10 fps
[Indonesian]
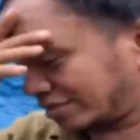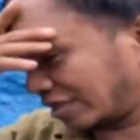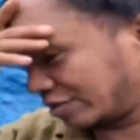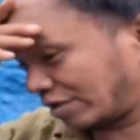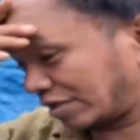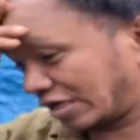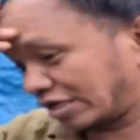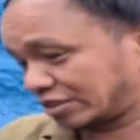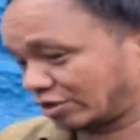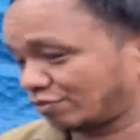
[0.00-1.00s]
ke mana
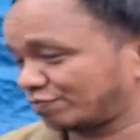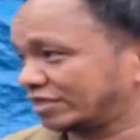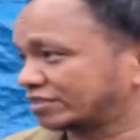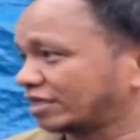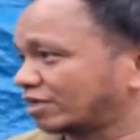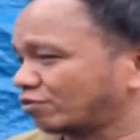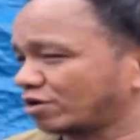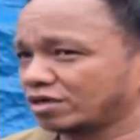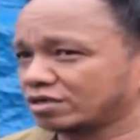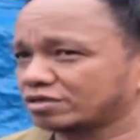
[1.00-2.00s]
istri gue pingsan lah
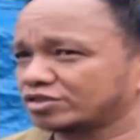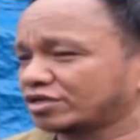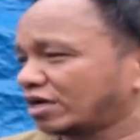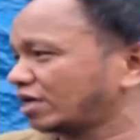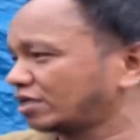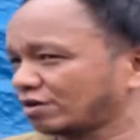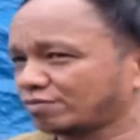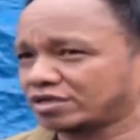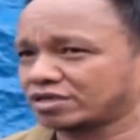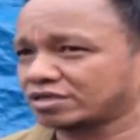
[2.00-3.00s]
orang kencang kali
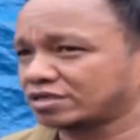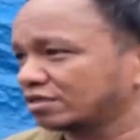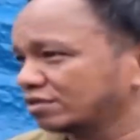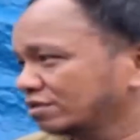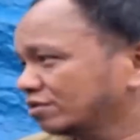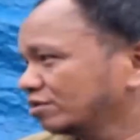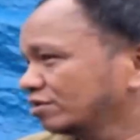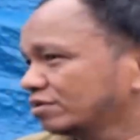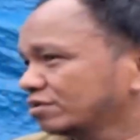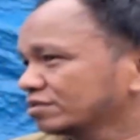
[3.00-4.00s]
nabrak dia tadi ada
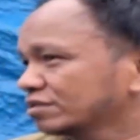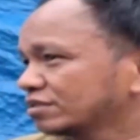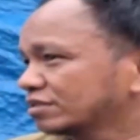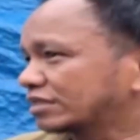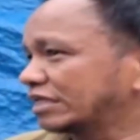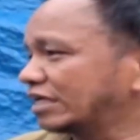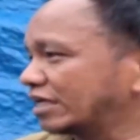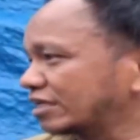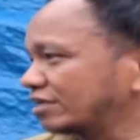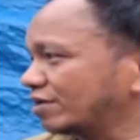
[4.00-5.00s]
berapa orang dalam
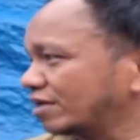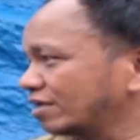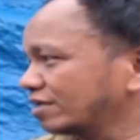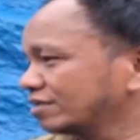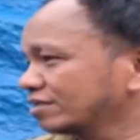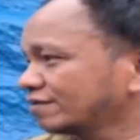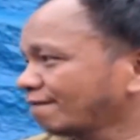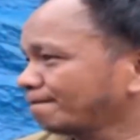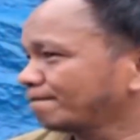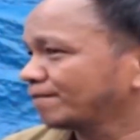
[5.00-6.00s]
tiga tadi
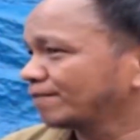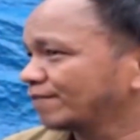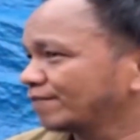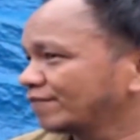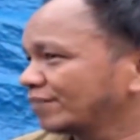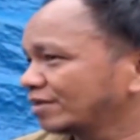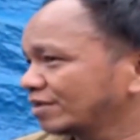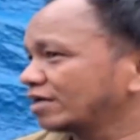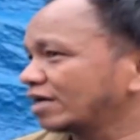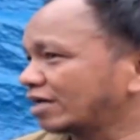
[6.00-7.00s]
ada tiga
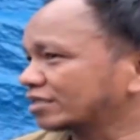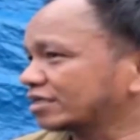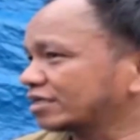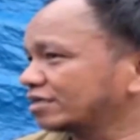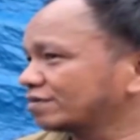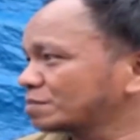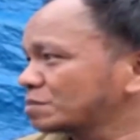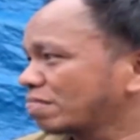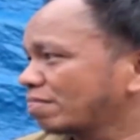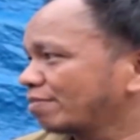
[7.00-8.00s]
orang selamat semua ya
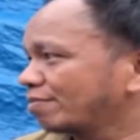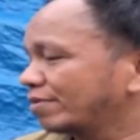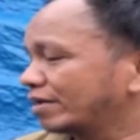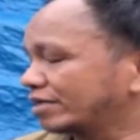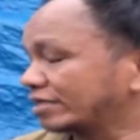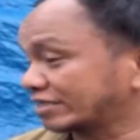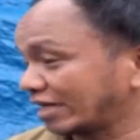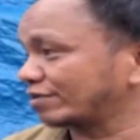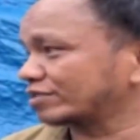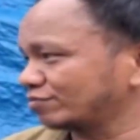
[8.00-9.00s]
ya
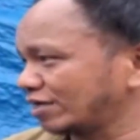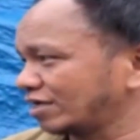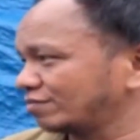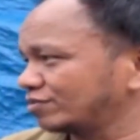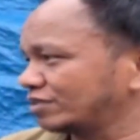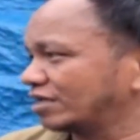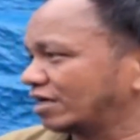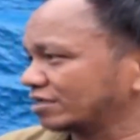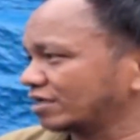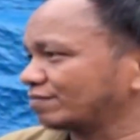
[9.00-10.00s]
selamat semua
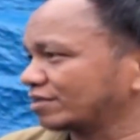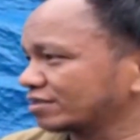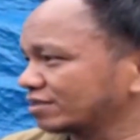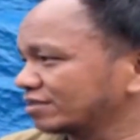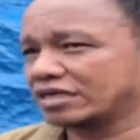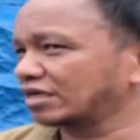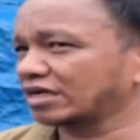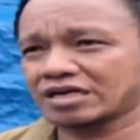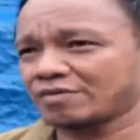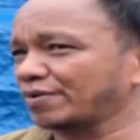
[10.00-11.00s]
alhamdulillah motor atau
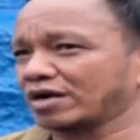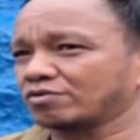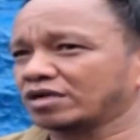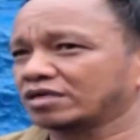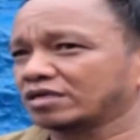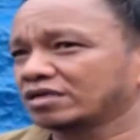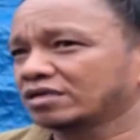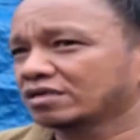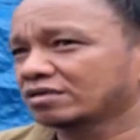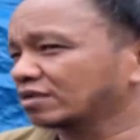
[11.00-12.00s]
nggak nampak aku lagi
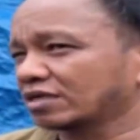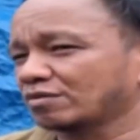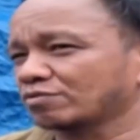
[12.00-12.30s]
nggak nampak ya